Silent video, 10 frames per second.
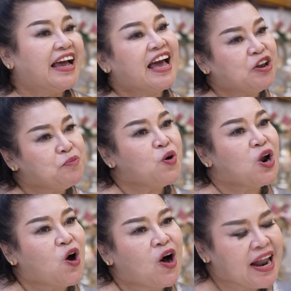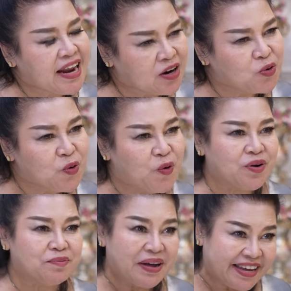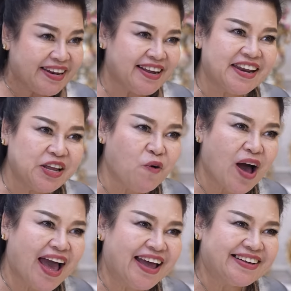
งั้นมัวรออะไรล่ะลูก มากินกันดีกว่า